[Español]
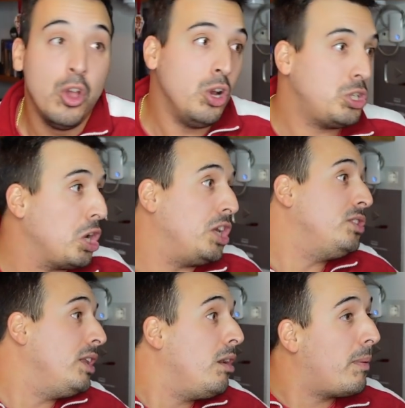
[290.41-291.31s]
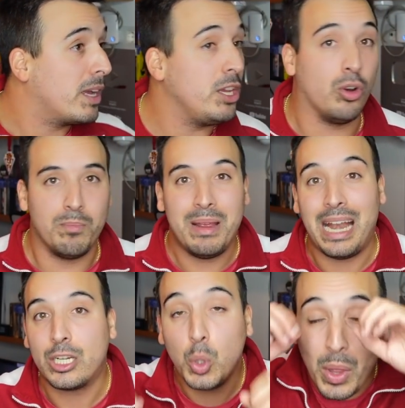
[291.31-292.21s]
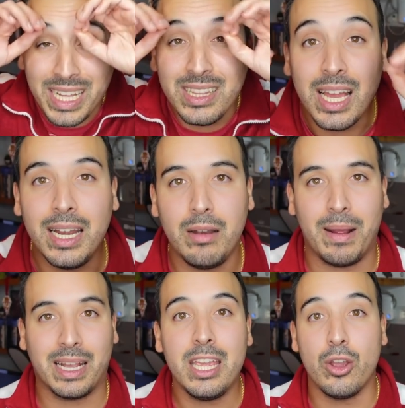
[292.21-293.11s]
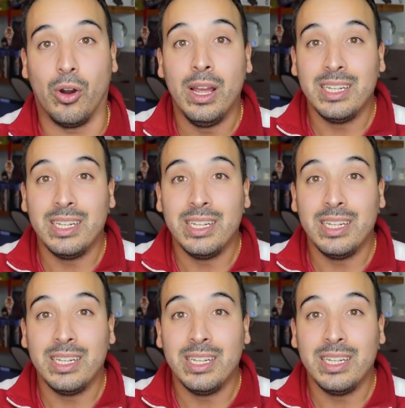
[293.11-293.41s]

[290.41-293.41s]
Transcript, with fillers: Es que quien tiene el banquillo, me la suda quien tiene en el banquillo.